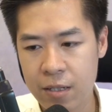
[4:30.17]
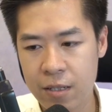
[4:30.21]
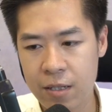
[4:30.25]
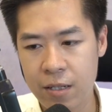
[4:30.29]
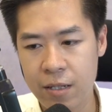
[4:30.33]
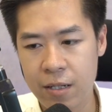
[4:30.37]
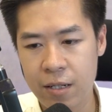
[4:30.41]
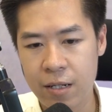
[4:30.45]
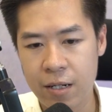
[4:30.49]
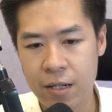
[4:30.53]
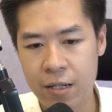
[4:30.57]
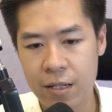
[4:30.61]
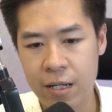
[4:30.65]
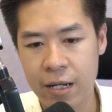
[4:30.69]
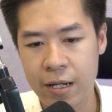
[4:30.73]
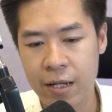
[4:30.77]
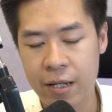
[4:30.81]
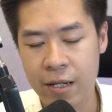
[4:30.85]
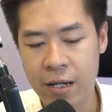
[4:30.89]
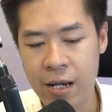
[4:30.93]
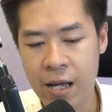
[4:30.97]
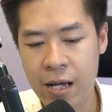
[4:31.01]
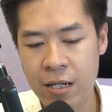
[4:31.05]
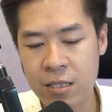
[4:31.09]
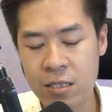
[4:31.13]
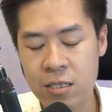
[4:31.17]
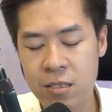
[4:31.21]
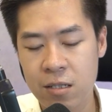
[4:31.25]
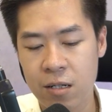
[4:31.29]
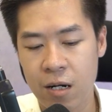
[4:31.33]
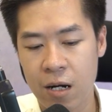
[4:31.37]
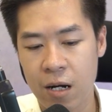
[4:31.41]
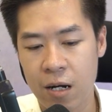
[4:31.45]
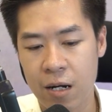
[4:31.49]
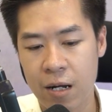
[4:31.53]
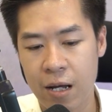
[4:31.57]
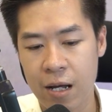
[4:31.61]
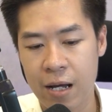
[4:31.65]
Thì thầy đã
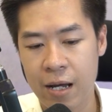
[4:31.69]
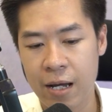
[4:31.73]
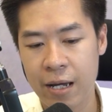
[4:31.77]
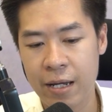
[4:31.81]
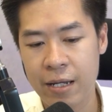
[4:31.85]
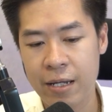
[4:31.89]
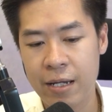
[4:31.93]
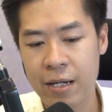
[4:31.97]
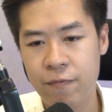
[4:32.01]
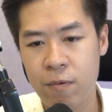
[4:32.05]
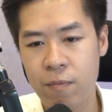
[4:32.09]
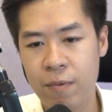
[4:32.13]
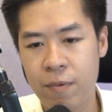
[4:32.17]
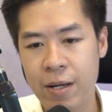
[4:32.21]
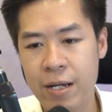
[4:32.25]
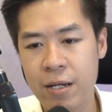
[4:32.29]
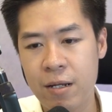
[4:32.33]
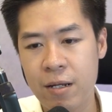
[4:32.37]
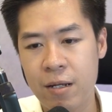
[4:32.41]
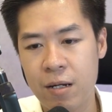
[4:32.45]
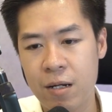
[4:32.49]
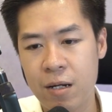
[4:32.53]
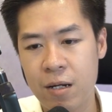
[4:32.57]
sửa cái phong cách